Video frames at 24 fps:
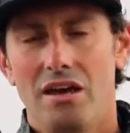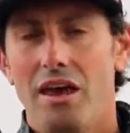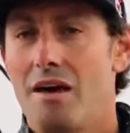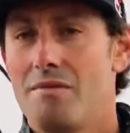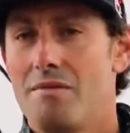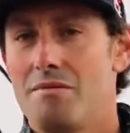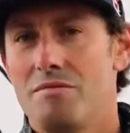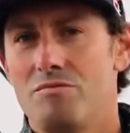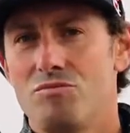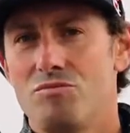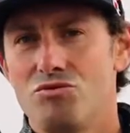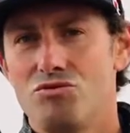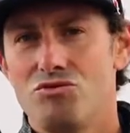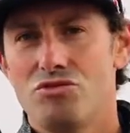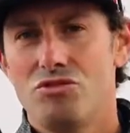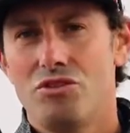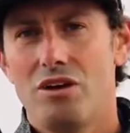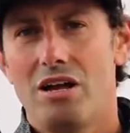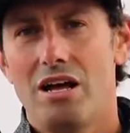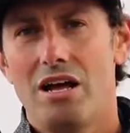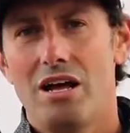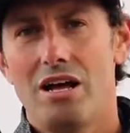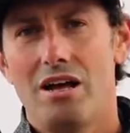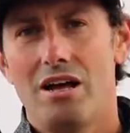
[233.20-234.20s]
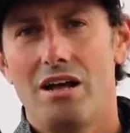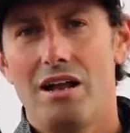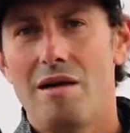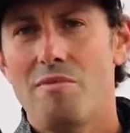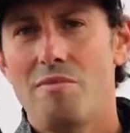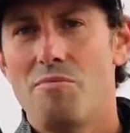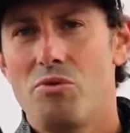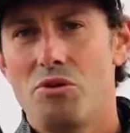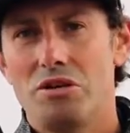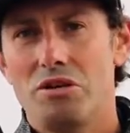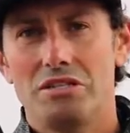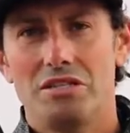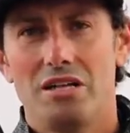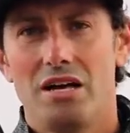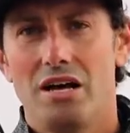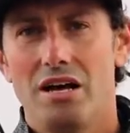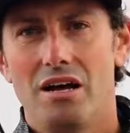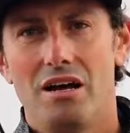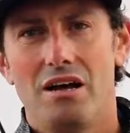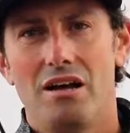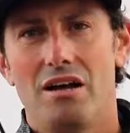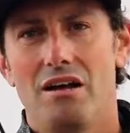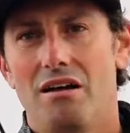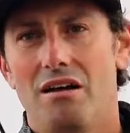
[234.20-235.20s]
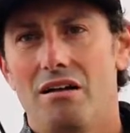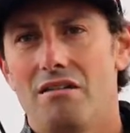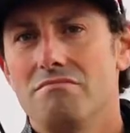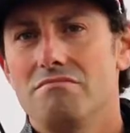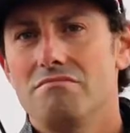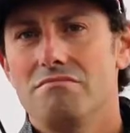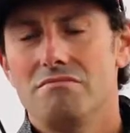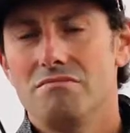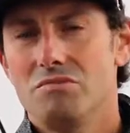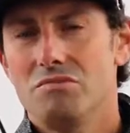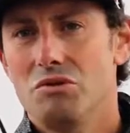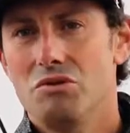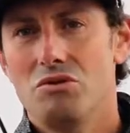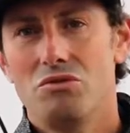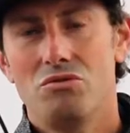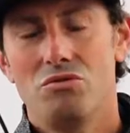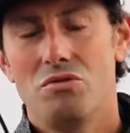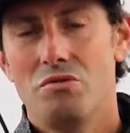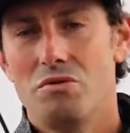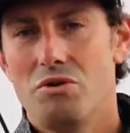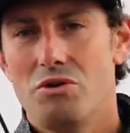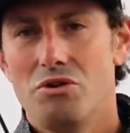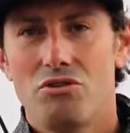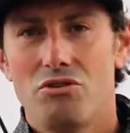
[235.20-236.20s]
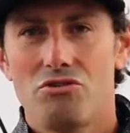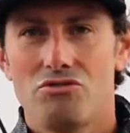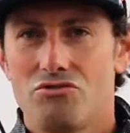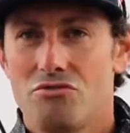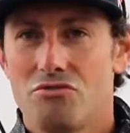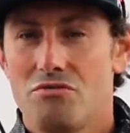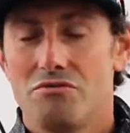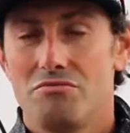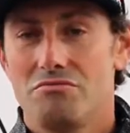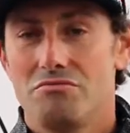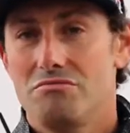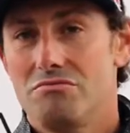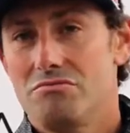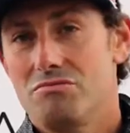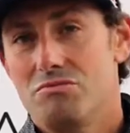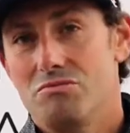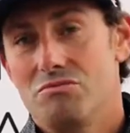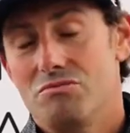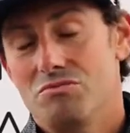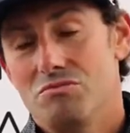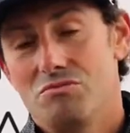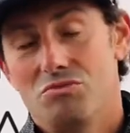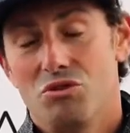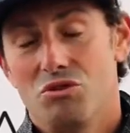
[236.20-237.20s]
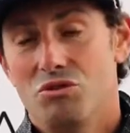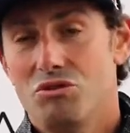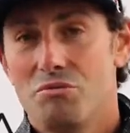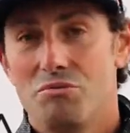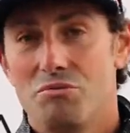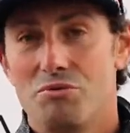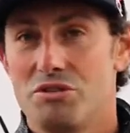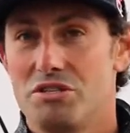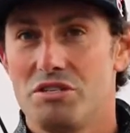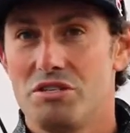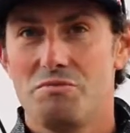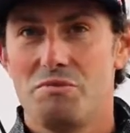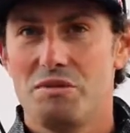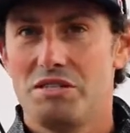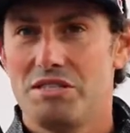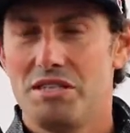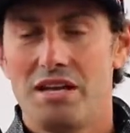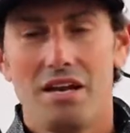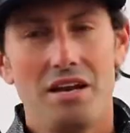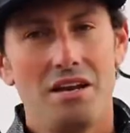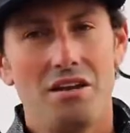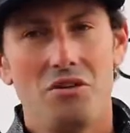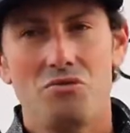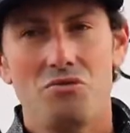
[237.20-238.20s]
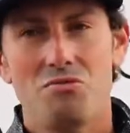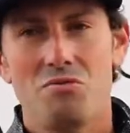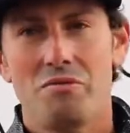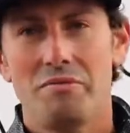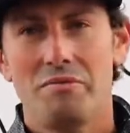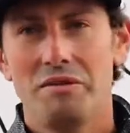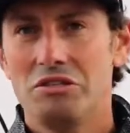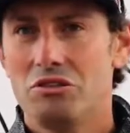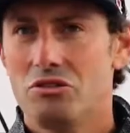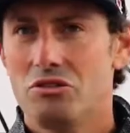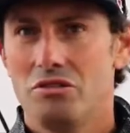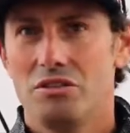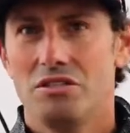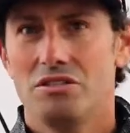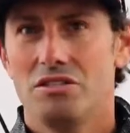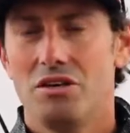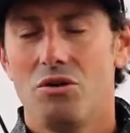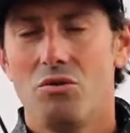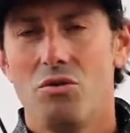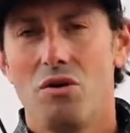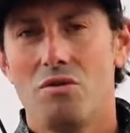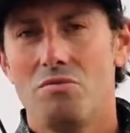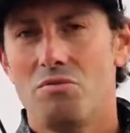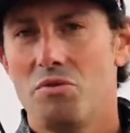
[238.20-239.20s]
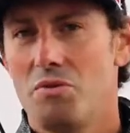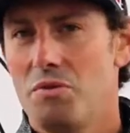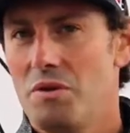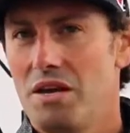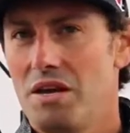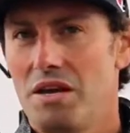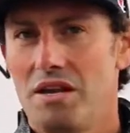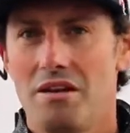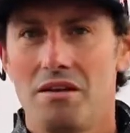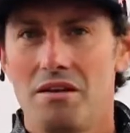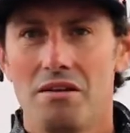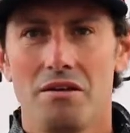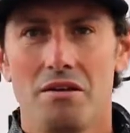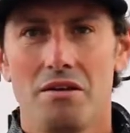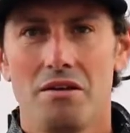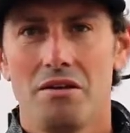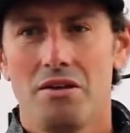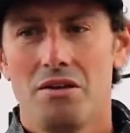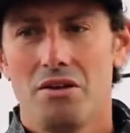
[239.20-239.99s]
que abre mucho la, la, puerta. Bueno, no, no te puedes despistar en ningún momento, tienes que jugar muy bien